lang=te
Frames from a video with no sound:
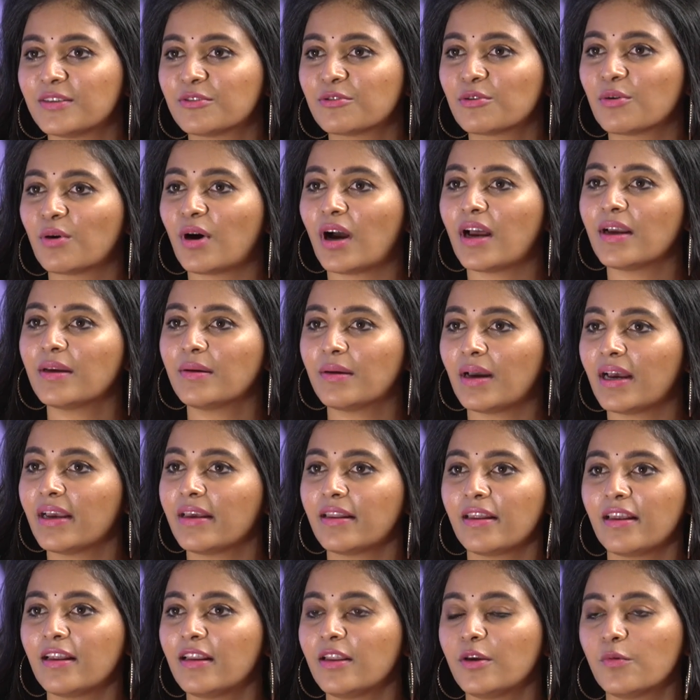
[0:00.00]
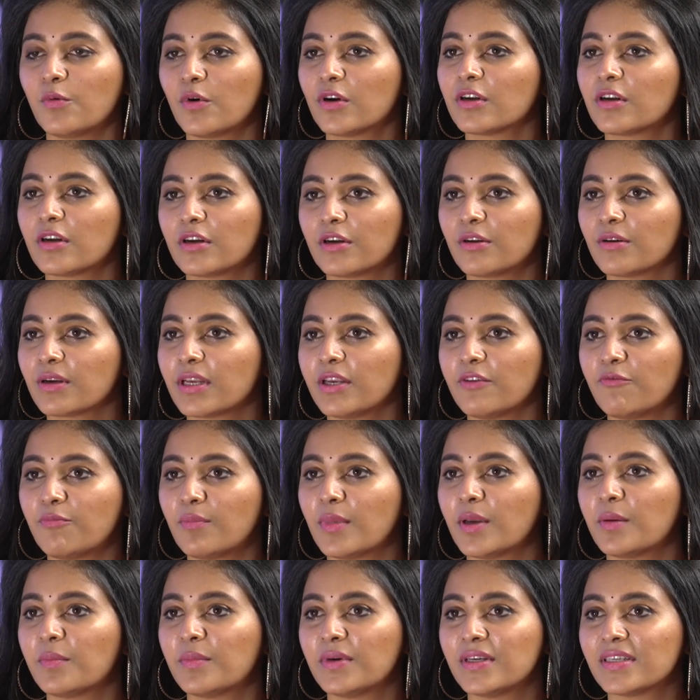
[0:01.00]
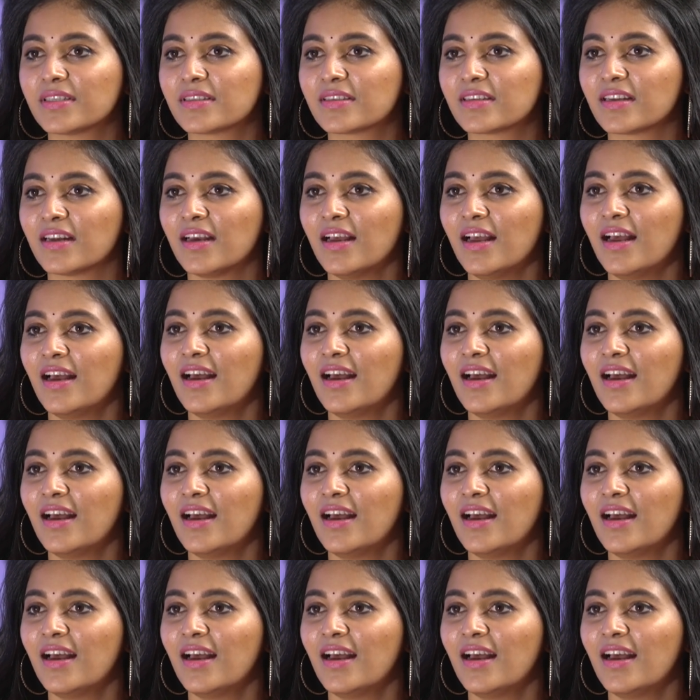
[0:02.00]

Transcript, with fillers: సో ఐ ఐ రియలీ వాంటెడ్ టు గివ్ మై బెస్ట్